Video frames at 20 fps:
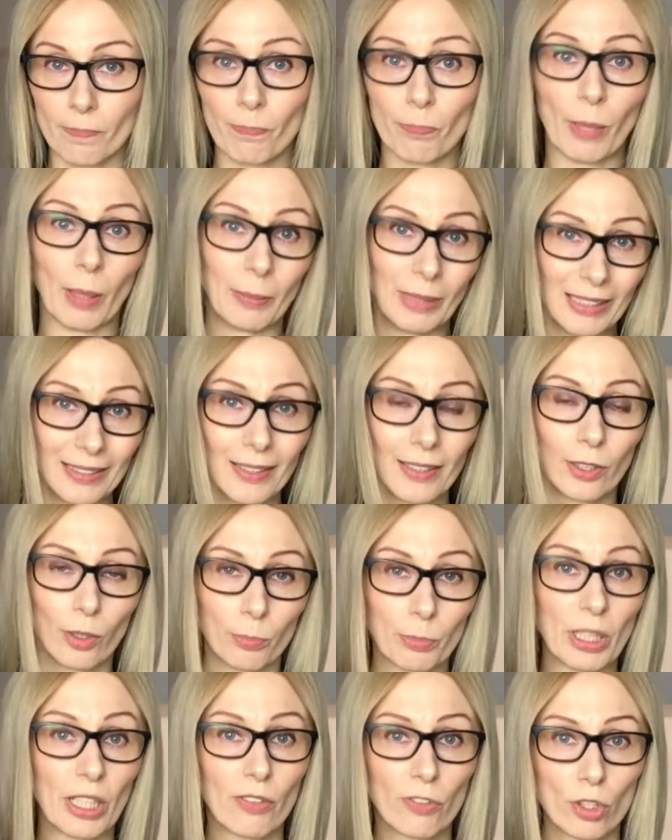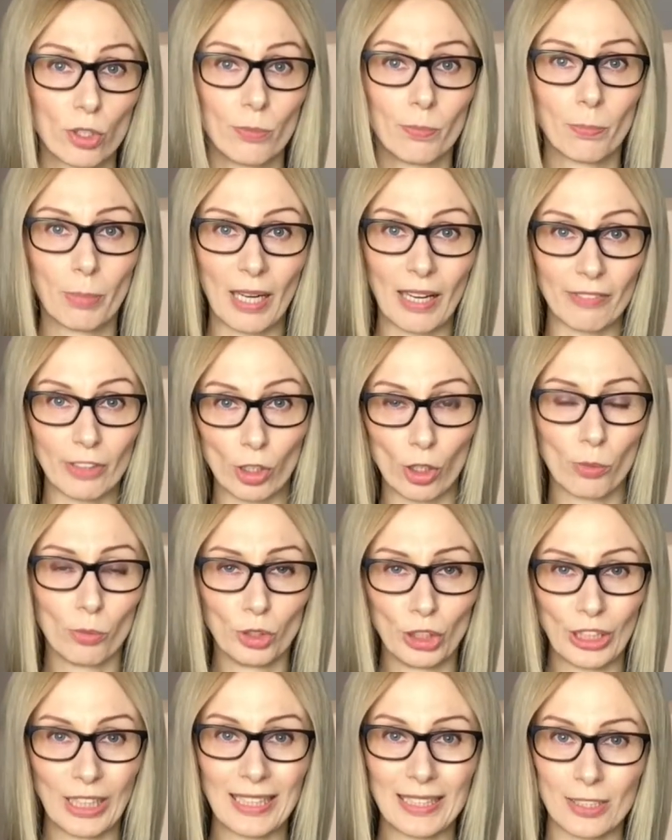Pamiętaj o pierwszym prawie
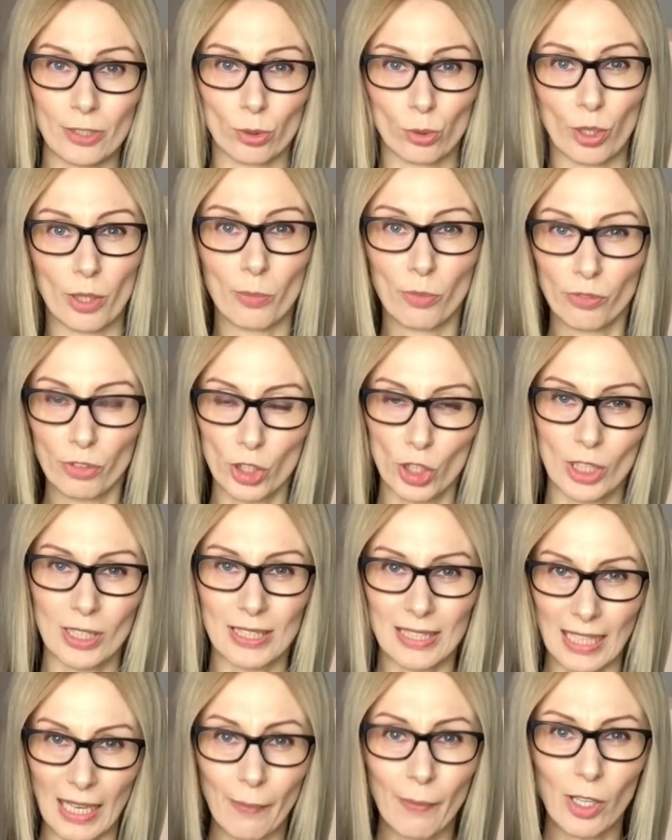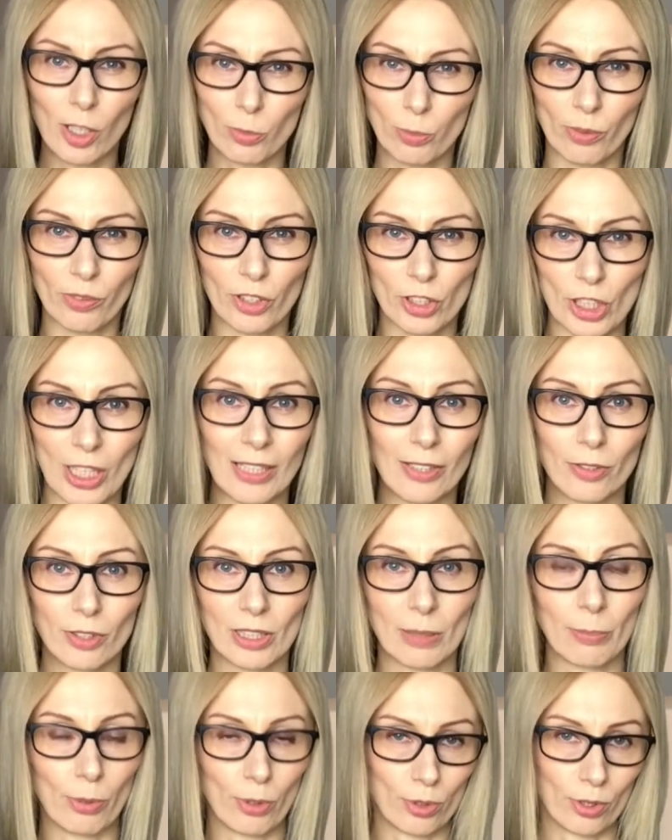komunikacji, które mówi, że cała odpowiedzialność za
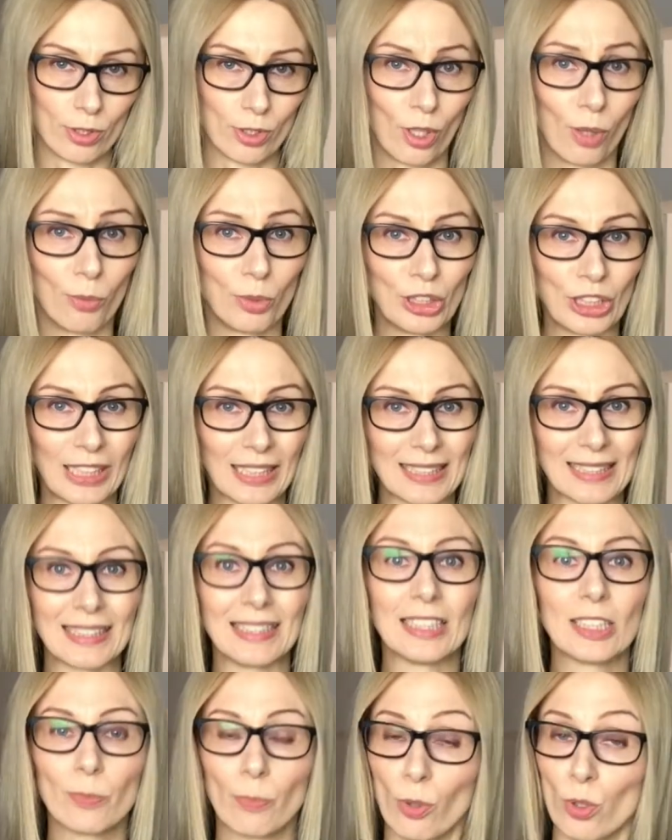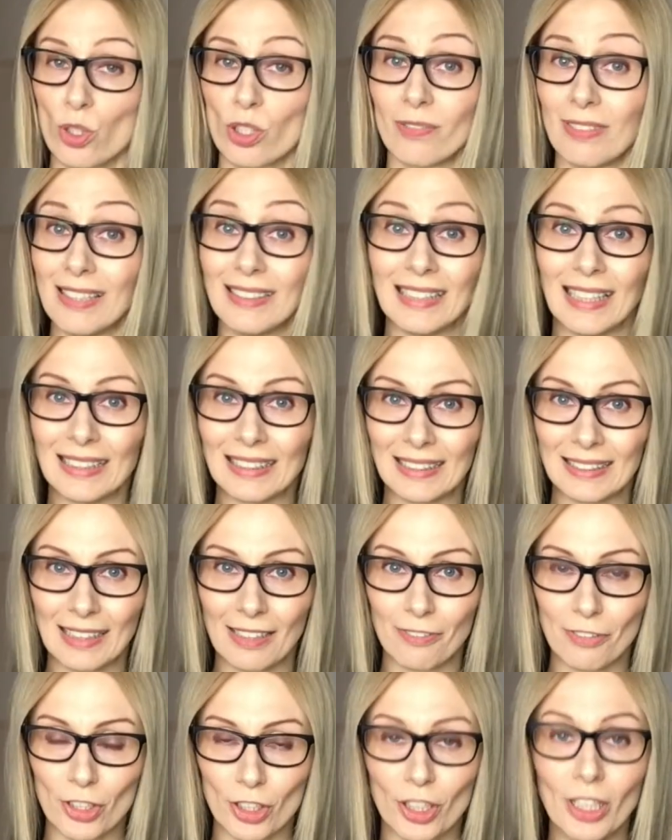proces komunikacyjny spoczywa na
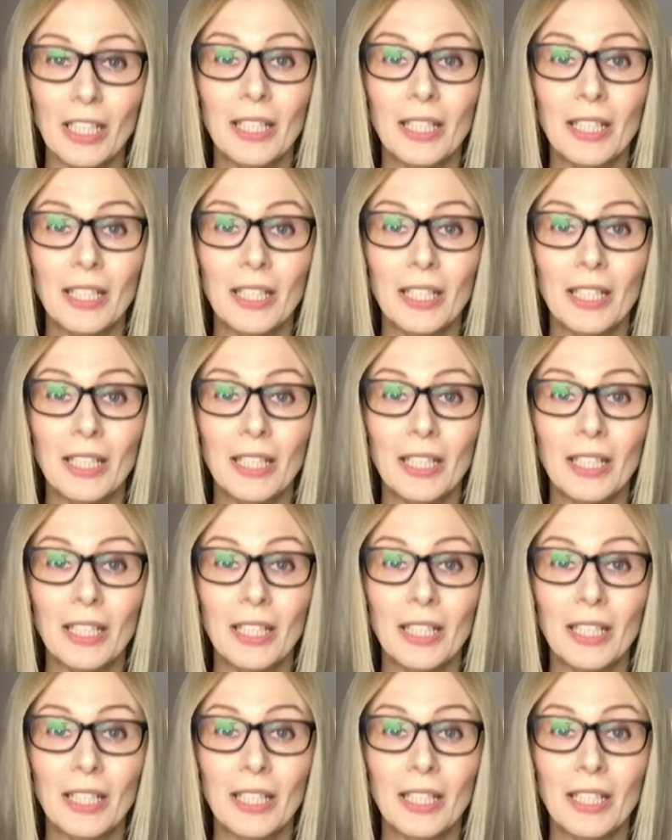nadawcy